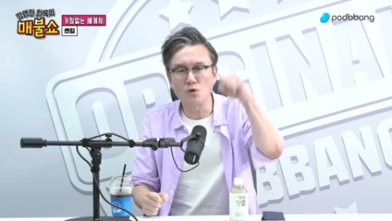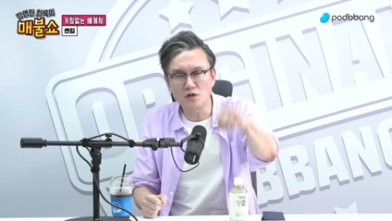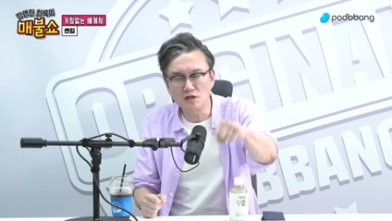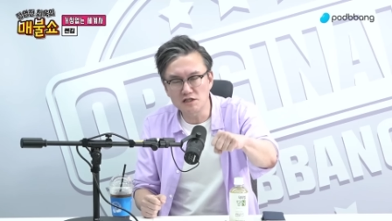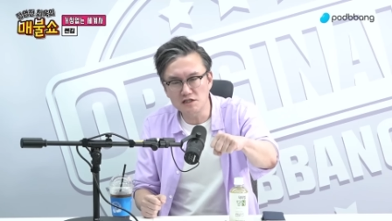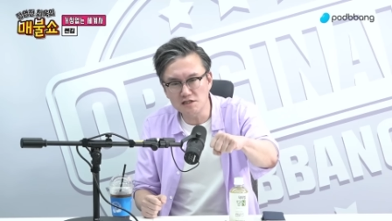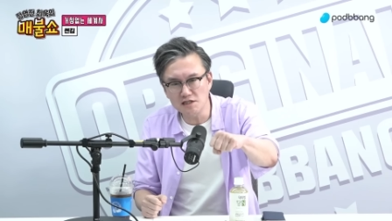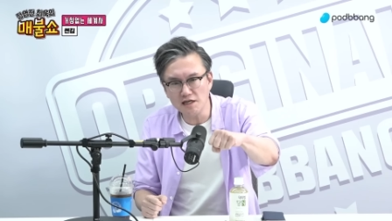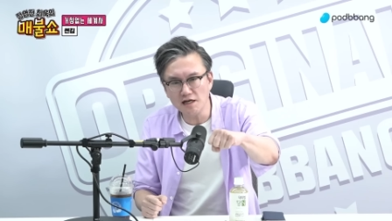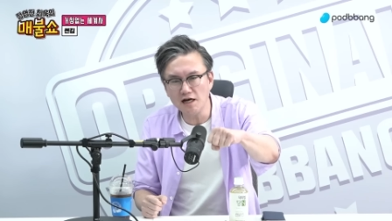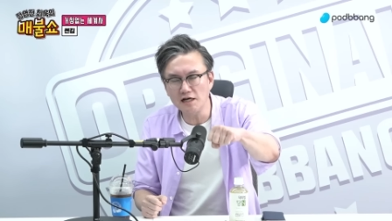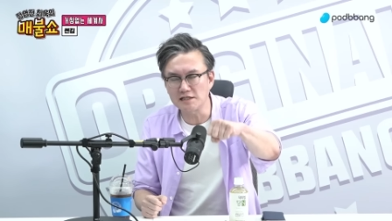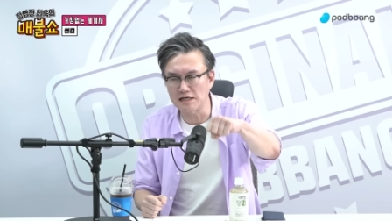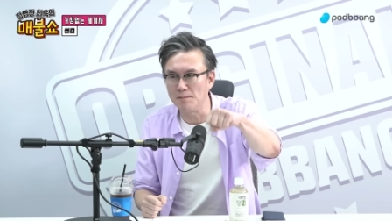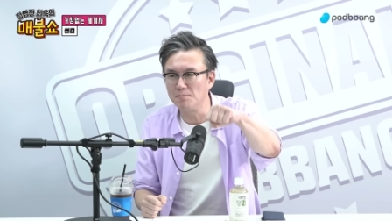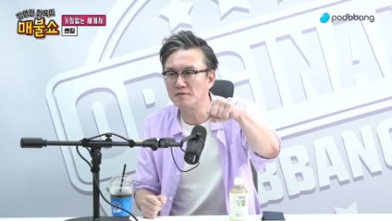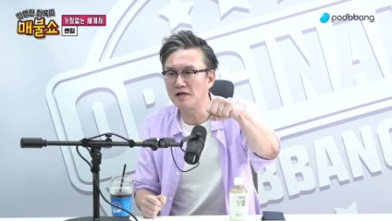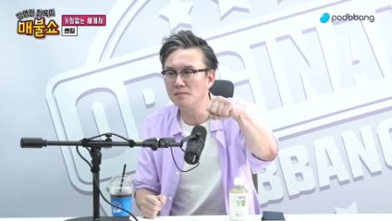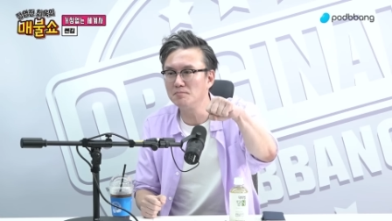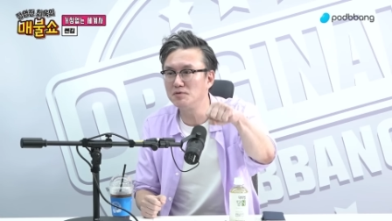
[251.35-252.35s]
독재가
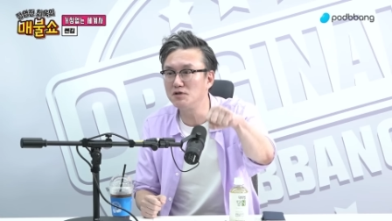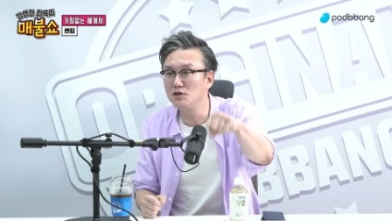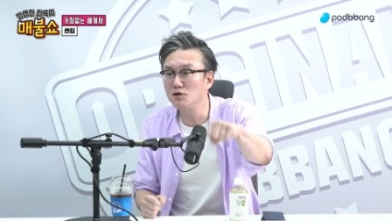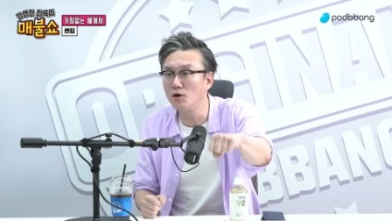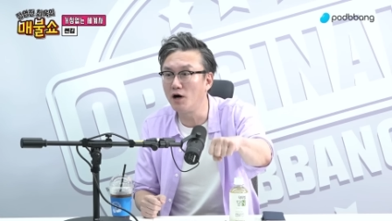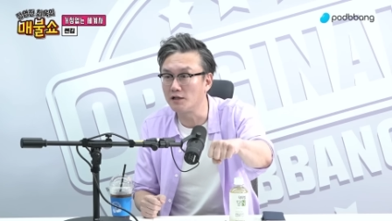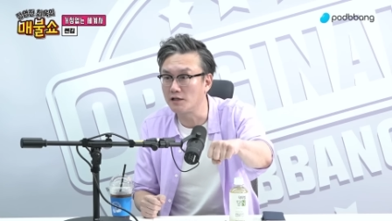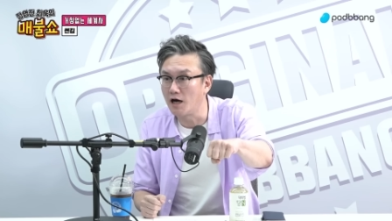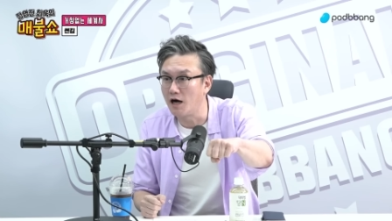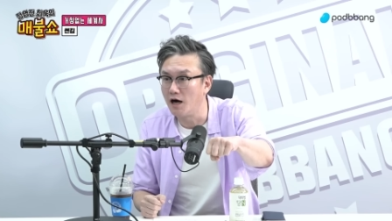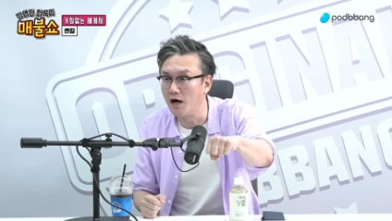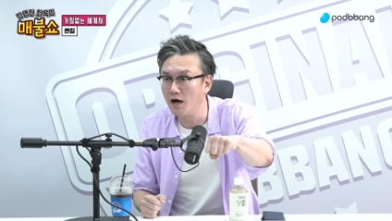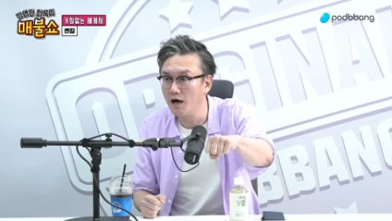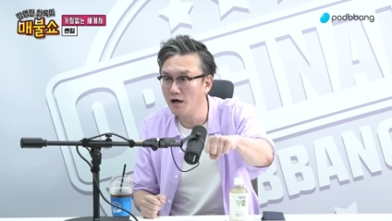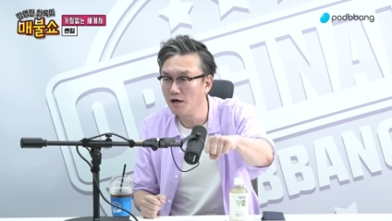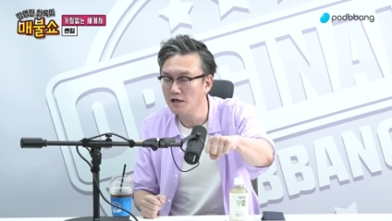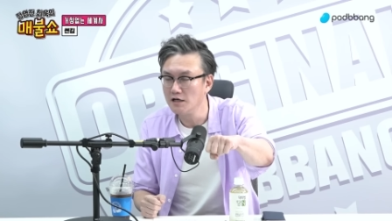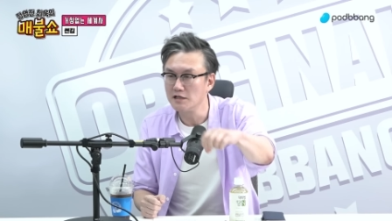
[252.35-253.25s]
잠깐 필요하다.